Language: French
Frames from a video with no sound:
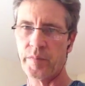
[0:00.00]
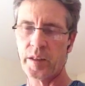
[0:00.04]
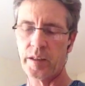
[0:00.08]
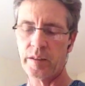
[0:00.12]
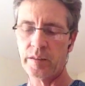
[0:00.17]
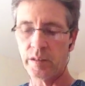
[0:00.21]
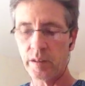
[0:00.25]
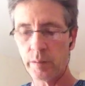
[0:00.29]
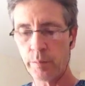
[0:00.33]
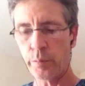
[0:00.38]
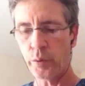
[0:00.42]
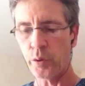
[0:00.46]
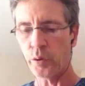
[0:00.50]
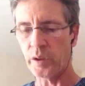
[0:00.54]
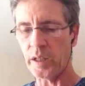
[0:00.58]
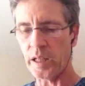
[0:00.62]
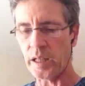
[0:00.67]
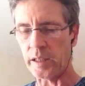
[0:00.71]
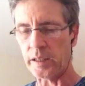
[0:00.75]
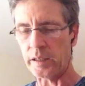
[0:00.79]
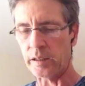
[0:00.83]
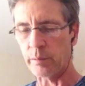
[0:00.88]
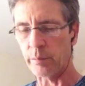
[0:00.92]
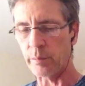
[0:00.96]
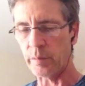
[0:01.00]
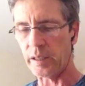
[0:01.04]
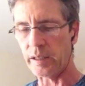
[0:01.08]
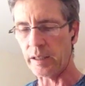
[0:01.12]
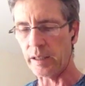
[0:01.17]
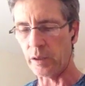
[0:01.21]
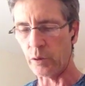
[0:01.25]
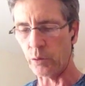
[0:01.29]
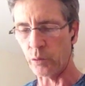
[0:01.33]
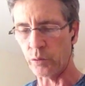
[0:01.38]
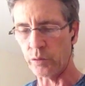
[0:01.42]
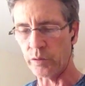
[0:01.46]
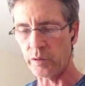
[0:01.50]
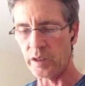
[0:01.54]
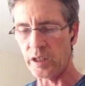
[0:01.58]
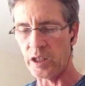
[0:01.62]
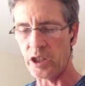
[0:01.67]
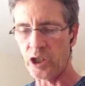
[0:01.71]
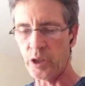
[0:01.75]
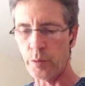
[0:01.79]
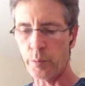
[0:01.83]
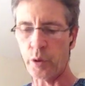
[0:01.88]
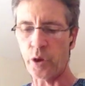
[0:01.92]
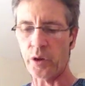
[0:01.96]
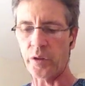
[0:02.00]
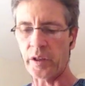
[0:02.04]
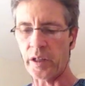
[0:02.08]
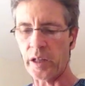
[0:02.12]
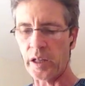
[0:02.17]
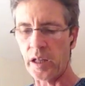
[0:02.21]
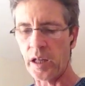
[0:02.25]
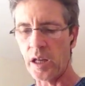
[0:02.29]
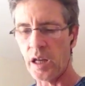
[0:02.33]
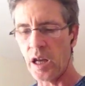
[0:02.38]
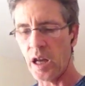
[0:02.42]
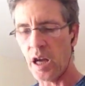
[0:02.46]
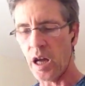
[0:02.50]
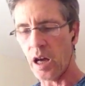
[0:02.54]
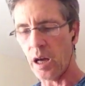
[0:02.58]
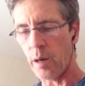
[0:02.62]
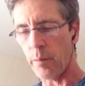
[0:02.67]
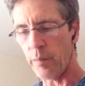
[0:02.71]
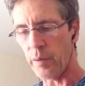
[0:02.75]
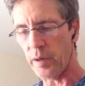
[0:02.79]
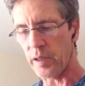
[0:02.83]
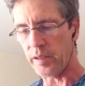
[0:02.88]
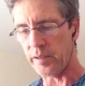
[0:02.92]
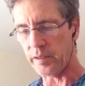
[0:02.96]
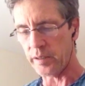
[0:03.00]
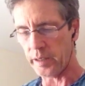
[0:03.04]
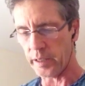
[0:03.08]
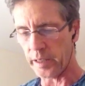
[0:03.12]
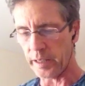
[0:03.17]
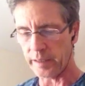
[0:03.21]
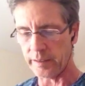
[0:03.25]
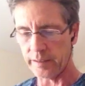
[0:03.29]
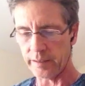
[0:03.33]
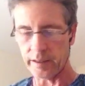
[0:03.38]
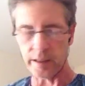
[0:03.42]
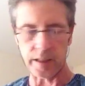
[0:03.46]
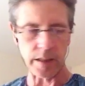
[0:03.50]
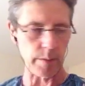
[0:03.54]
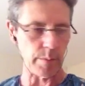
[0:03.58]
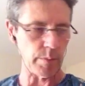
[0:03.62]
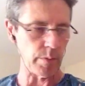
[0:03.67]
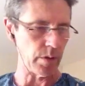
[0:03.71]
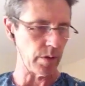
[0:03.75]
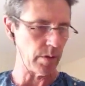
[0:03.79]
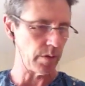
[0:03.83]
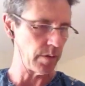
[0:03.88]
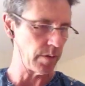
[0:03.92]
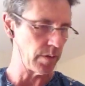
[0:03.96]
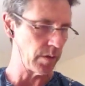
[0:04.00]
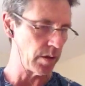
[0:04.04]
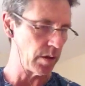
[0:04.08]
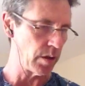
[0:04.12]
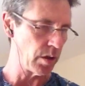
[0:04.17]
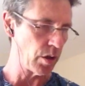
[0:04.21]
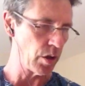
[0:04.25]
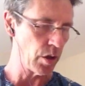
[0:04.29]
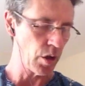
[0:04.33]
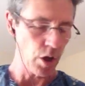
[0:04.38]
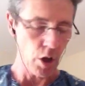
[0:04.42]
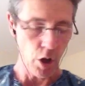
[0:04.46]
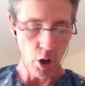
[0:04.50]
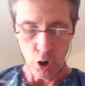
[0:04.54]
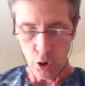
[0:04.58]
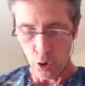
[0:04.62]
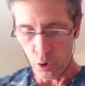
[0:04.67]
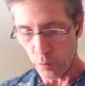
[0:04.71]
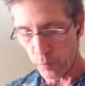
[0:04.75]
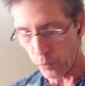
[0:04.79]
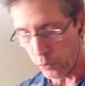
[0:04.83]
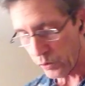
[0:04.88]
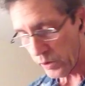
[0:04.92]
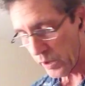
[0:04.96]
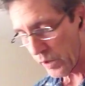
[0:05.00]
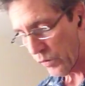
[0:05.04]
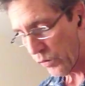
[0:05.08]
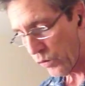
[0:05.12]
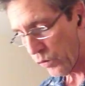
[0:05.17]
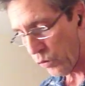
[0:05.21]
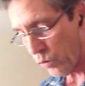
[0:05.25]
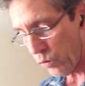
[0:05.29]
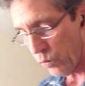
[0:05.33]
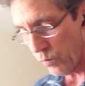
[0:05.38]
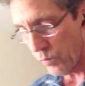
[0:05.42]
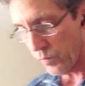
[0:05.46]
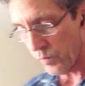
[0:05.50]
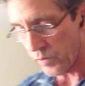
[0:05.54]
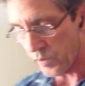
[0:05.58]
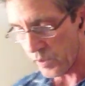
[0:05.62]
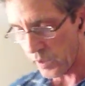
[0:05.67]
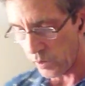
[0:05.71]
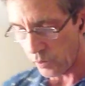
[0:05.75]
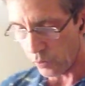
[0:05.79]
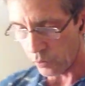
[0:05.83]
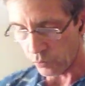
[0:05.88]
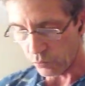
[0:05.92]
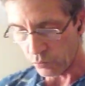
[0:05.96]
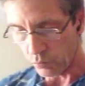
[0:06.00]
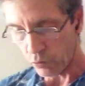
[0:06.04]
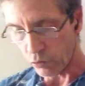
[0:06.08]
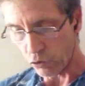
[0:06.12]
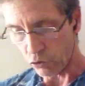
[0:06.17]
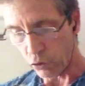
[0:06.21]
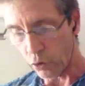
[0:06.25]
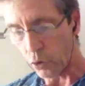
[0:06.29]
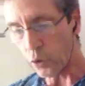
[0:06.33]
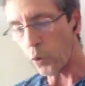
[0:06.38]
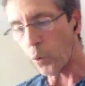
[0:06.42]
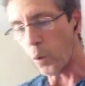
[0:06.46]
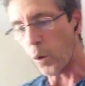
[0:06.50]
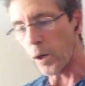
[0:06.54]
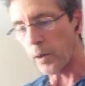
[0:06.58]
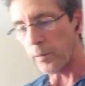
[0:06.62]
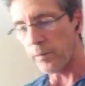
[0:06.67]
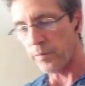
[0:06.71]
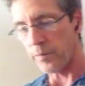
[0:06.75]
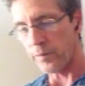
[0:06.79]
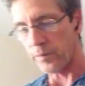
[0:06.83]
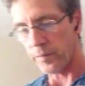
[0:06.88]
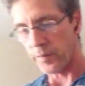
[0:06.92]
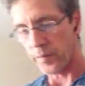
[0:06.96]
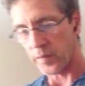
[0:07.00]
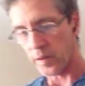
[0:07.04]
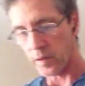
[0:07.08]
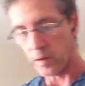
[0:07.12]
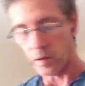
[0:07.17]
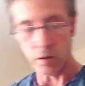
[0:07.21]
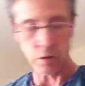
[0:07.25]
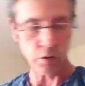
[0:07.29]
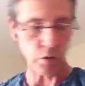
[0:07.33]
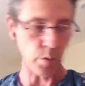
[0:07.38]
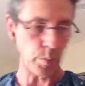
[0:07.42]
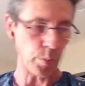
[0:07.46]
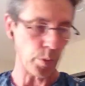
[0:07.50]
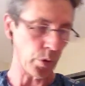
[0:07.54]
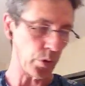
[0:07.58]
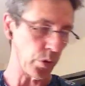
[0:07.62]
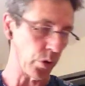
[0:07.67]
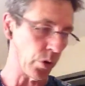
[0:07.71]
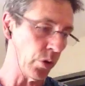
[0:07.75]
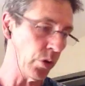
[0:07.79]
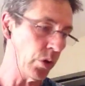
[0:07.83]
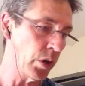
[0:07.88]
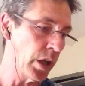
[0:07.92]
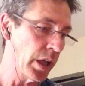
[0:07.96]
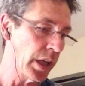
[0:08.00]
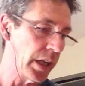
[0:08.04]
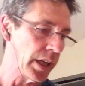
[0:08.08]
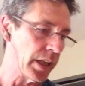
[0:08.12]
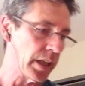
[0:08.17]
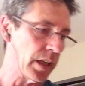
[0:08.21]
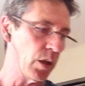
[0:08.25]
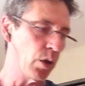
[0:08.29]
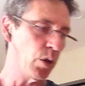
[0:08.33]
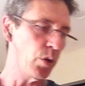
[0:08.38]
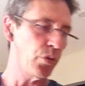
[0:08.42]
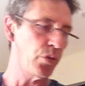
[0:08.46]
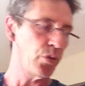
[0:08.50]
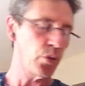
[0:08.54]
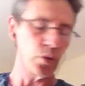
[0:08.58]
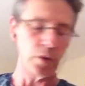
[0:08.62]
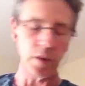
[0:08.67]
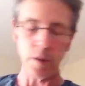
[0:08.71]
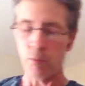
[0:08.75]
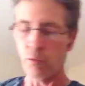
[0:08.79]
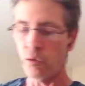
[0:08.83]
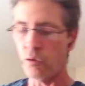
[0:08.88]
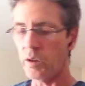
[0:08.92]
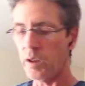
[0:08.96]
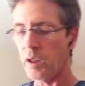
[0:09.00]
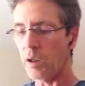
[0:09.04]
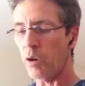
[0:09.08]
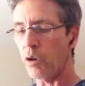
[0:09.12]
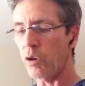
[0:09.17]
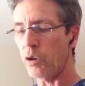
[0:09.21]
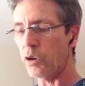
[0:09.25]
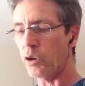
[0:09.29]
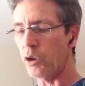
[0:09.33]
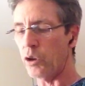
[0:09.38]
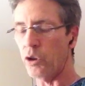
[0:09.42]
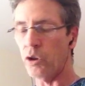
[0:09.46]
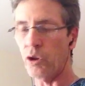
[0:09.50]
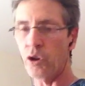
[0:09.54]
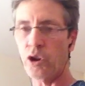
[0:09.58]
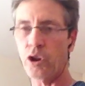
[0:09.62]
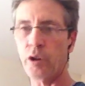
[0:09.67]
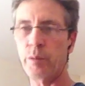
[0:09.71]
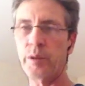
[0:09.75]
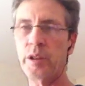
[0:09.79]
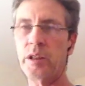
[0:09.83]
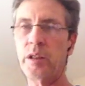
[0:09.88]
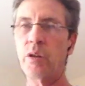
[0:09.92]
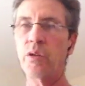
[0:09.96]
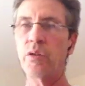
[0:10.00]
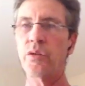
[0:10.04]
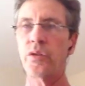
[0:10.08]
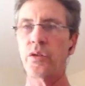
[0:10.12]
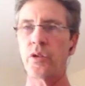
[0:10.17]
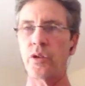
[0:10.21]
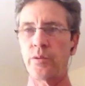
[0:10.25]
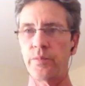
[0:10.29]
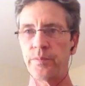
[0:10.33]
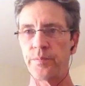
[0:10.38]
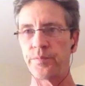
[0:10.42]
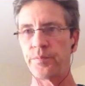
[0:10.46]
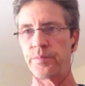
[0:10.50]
si Podane m'était compté, j'y prendrais un plaisir extrême. Le monde est vieux, dit-on, je le crois. Cependant, il le faut amuser encore comme un enfant.